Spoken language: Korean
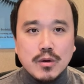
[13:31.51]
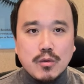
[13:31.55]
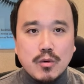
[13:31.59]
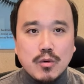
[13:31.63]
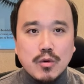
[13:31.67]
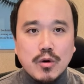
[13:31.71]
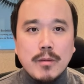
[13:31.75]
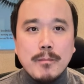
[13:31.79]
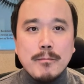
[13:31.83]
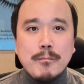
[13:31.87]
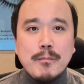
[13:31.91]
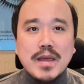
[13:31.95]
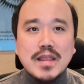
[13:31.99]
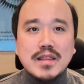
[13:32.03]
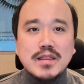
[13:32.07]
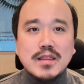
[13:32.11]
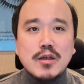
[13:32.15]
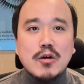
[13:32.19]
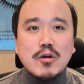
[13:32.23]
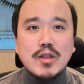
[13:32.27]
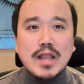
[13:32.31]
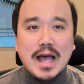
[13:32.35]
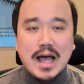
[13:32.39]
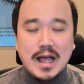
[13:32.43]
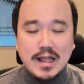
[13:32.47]
그런
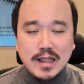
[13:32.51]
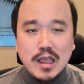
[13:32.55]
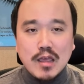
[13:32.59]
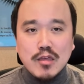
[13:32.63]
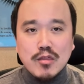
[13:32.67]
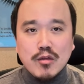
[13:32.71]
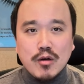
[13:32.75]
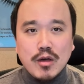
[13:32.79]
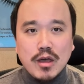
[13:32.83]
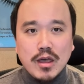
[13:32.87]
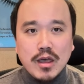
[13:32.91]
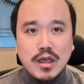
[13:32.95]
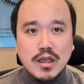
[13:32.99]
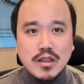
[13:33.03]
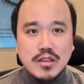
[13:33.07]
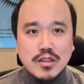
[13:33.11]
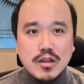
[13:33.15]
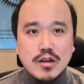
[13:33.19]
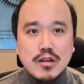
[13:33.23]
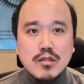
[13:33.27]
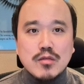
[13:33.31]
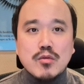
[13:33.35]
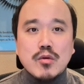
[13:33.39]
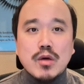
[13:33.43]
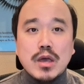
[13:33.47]
패턴 안에서의
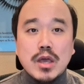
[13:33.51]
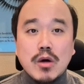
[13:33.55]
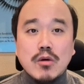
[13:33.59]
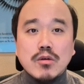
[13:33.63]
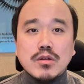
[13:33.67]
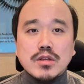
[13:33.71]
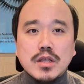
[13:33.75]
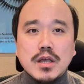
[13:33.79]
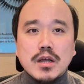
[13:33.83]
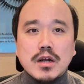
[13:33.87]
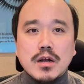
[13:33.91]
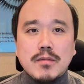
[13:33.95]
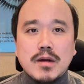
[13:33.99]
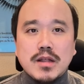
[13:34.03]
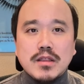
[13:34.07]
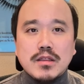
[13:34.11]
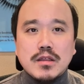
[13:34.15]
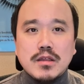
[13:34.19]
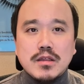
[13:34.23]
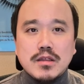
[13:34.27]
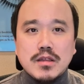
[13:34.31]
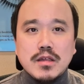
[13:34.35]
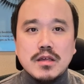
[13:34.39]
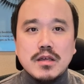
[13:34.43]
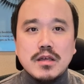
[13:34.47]
질소의 형태를
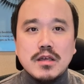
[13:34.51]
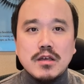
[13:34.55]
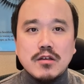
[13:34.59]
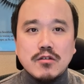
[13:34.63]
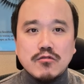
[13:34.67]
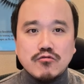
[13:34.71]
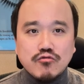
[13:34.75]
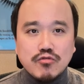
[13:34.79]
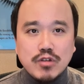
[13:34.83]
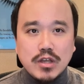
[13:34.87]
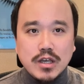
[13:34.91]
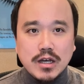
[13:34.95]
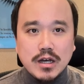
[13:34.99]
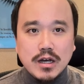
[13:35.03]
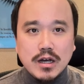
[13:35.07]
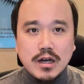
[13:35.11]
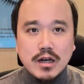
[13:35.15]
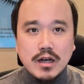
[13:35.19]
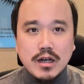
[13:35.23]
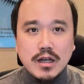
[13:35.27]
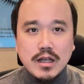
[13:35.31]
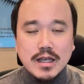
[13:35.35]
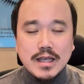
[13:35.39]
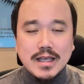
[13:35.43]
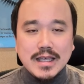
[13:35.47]
반드시
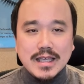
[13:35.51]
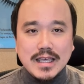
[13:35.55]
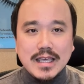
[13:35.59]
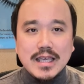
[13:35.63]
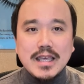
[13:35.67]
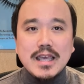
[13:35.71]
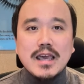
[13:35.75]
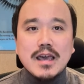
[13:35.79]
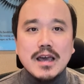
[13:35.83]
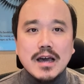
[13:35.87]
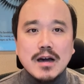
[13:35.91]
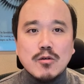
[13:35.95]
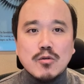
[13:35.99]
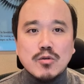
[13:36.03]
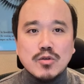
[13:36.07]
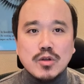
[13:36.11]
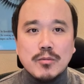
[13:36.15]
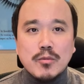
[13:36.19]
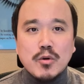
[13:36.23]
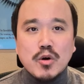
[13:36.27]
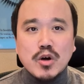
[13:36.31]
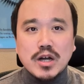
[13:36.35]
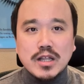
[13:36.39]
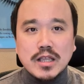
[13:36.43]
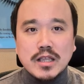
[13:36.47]
우리가 이해하고
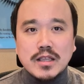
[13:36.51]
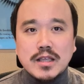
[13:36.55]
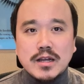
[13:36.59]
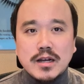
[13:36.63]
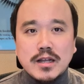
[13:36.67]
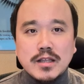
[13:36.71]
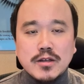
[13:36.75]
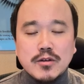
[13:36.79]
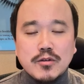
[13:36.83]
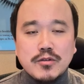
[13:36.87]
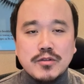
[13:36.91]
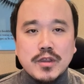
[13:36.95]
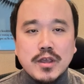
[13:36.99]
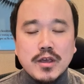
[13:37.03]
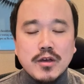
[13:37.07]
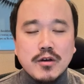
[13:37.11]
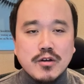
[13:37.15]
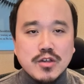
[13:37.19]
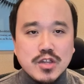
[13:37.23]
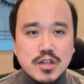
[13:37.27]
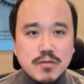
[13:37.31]
넘어가야 된다는 건데요.